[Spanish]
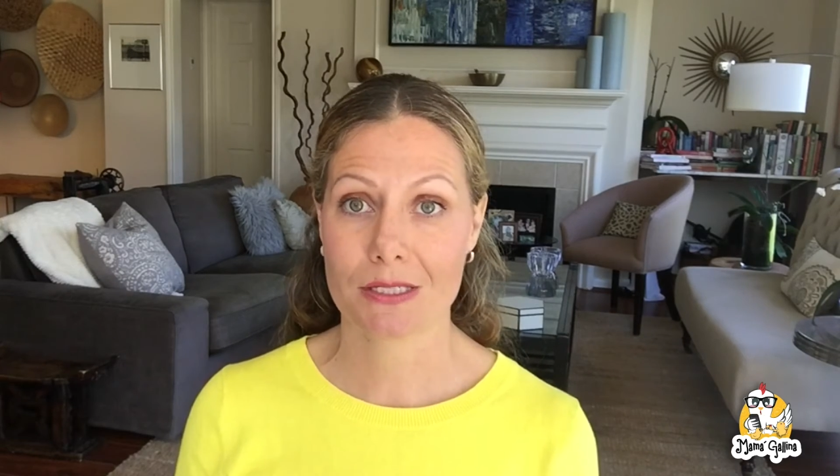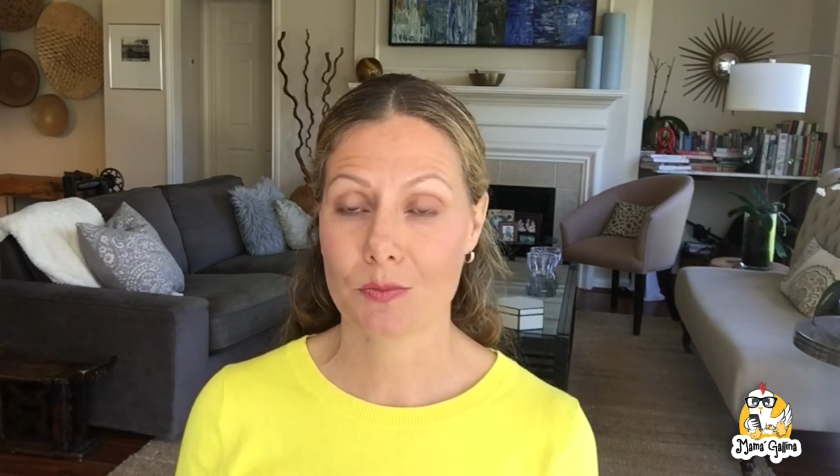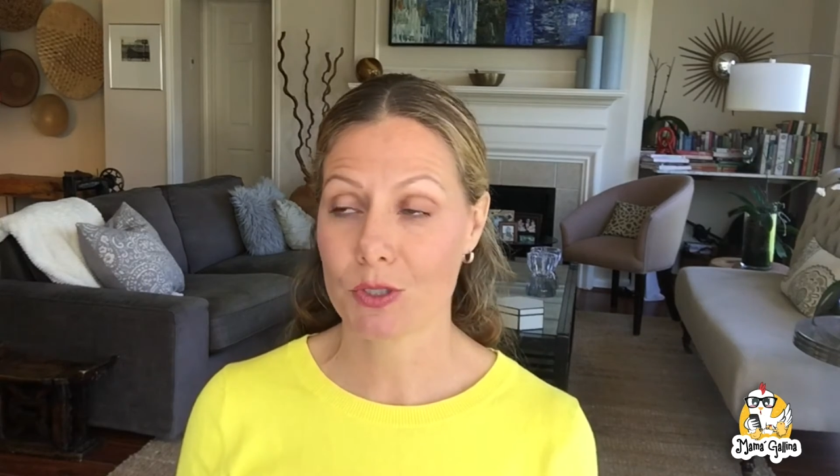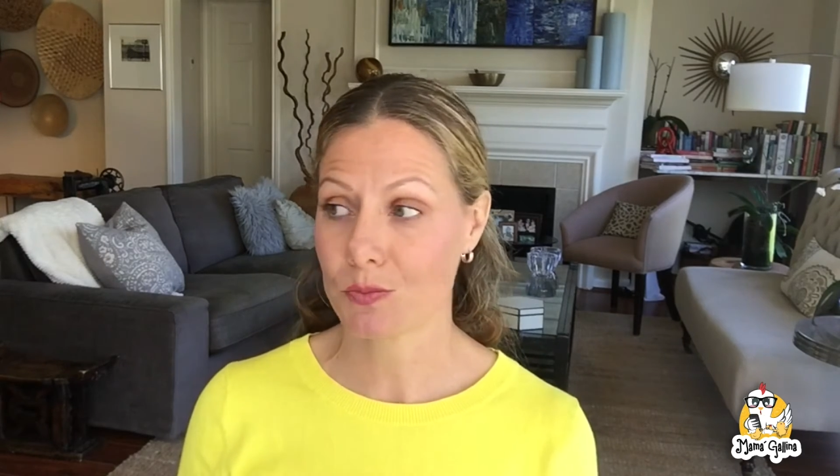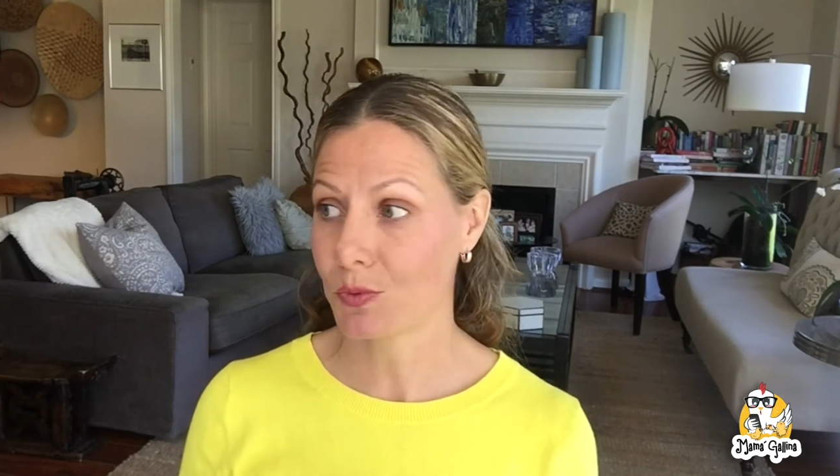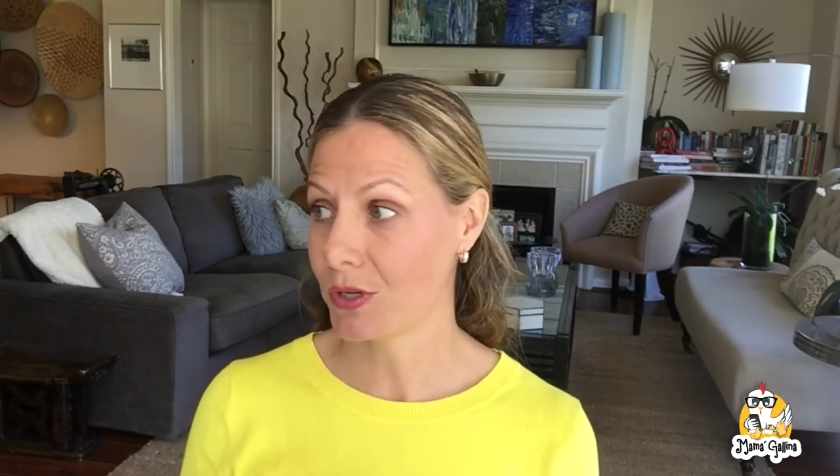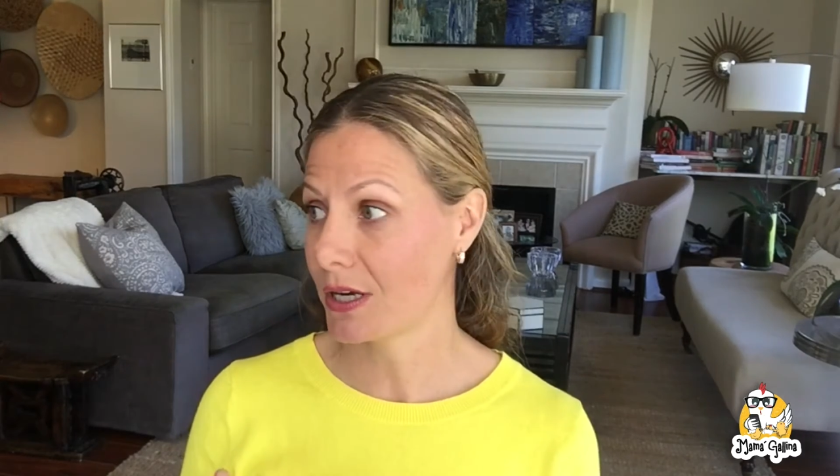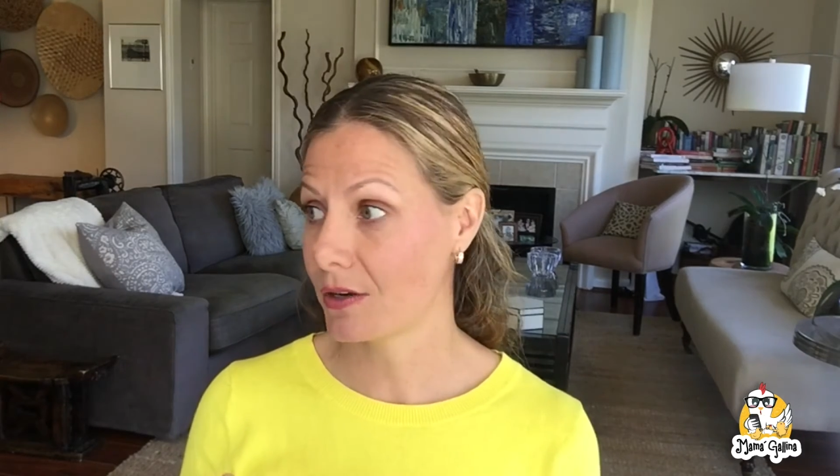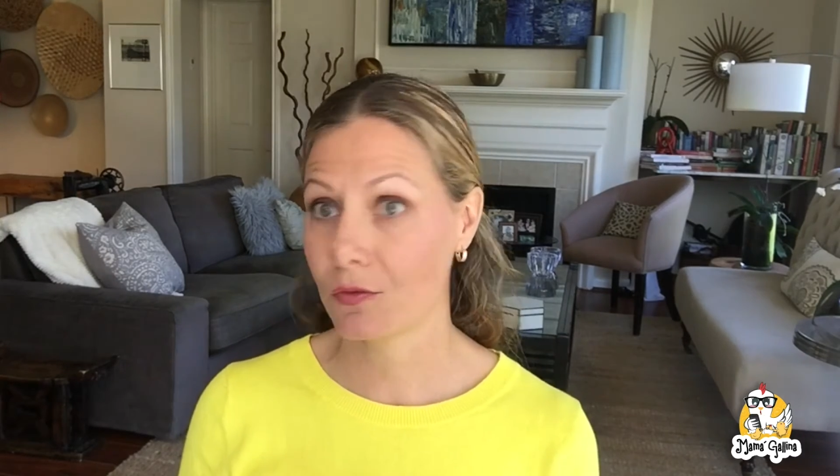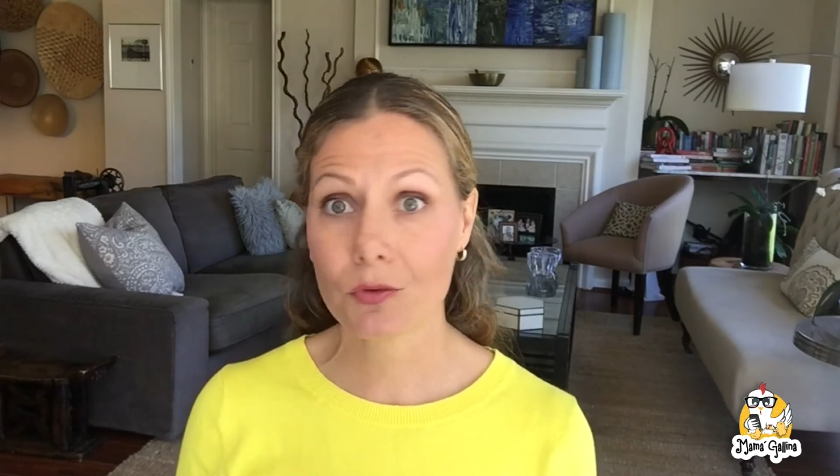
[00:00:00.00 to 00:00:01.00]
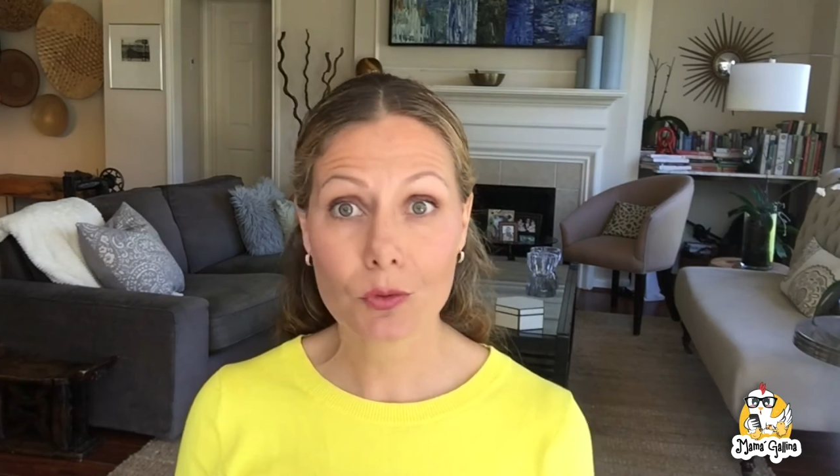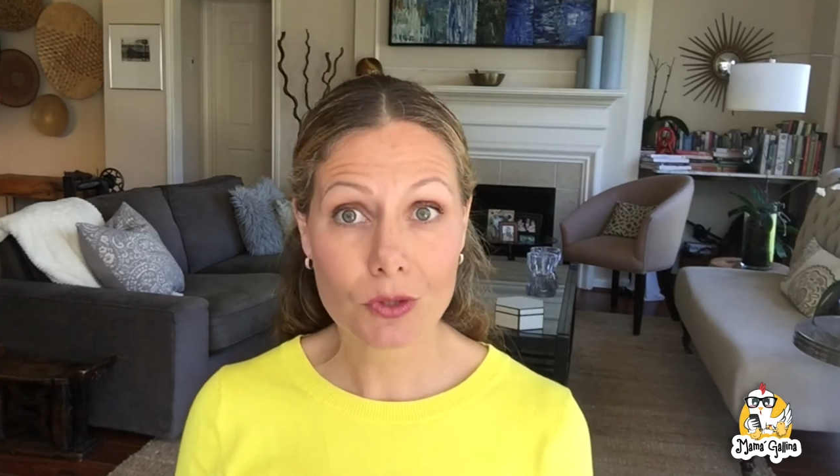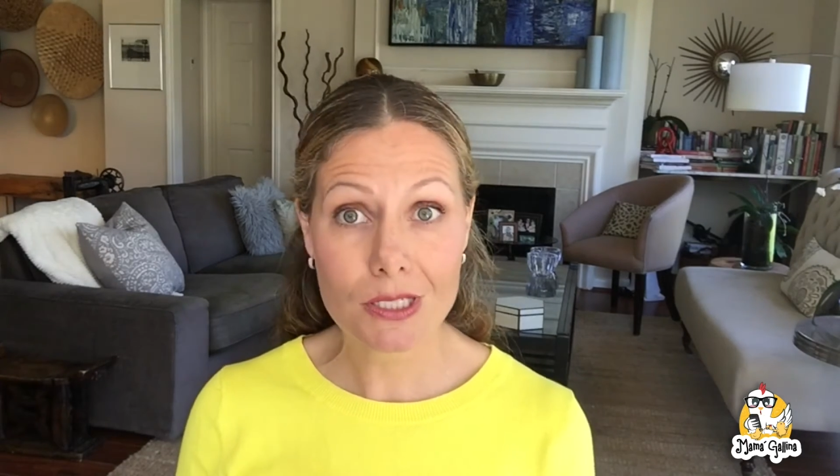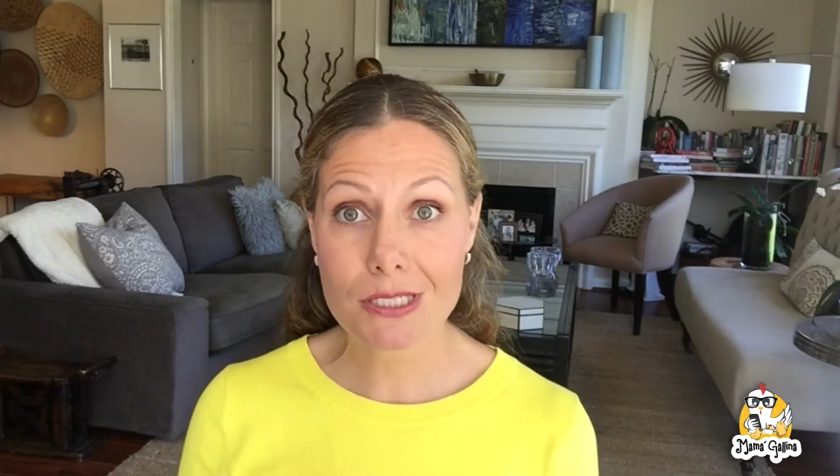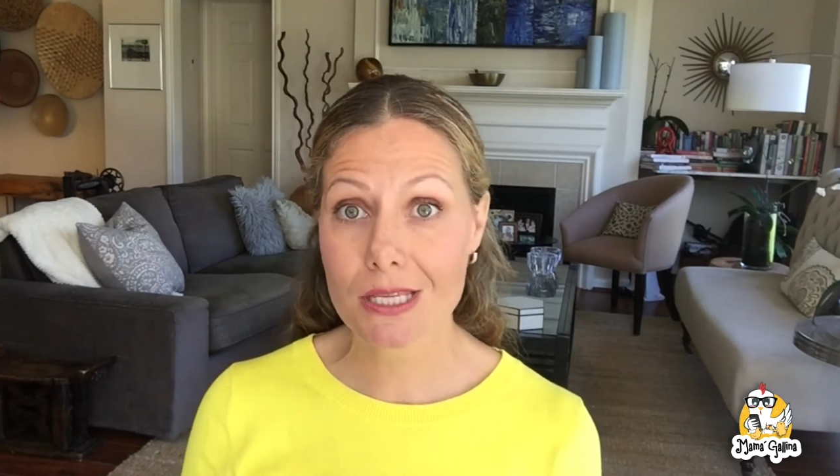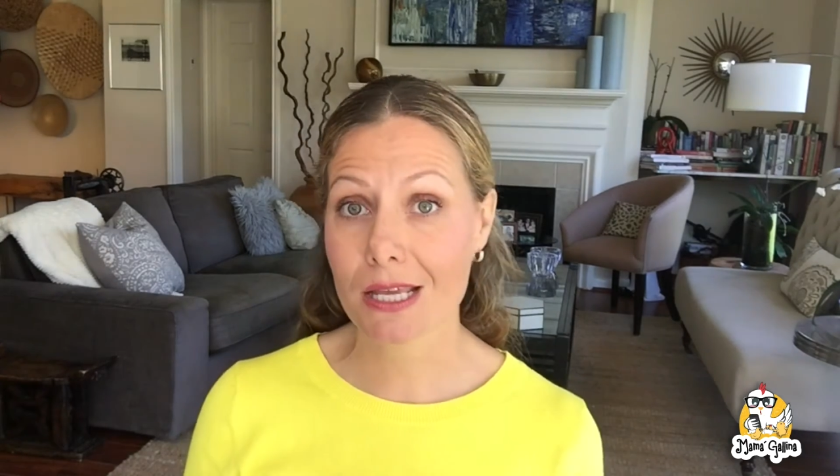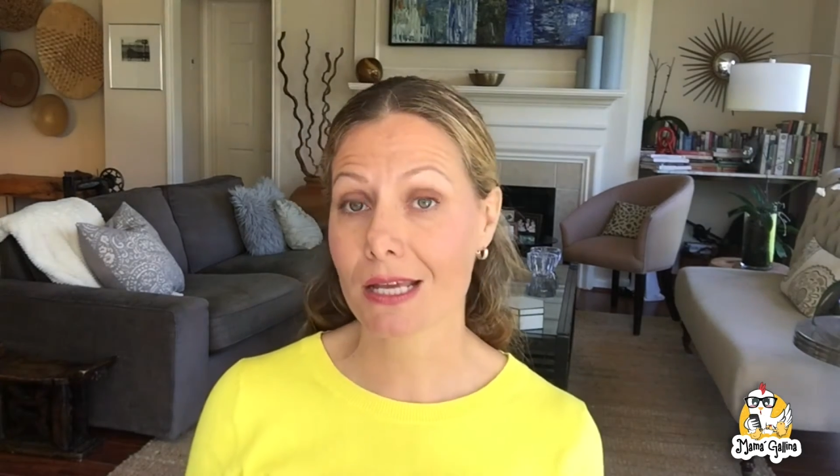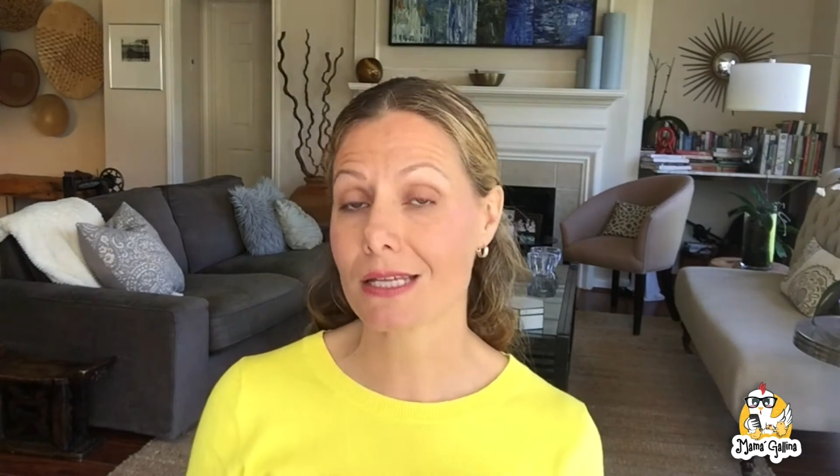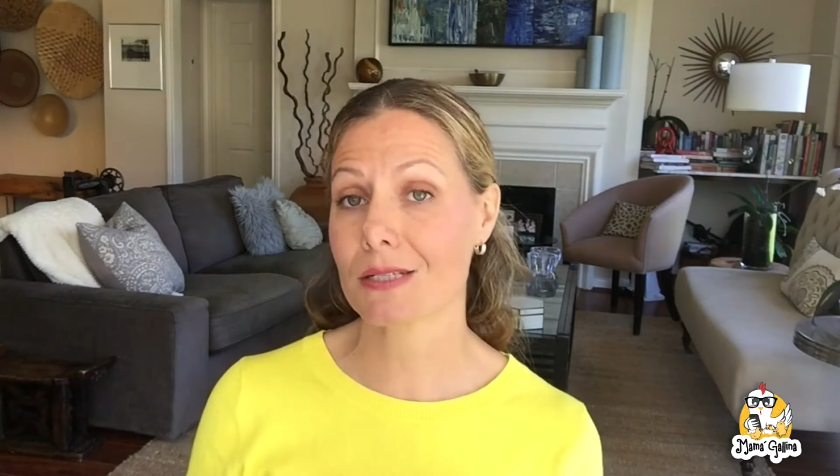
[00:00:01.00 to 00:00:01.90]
Le puedes poner frutas secas,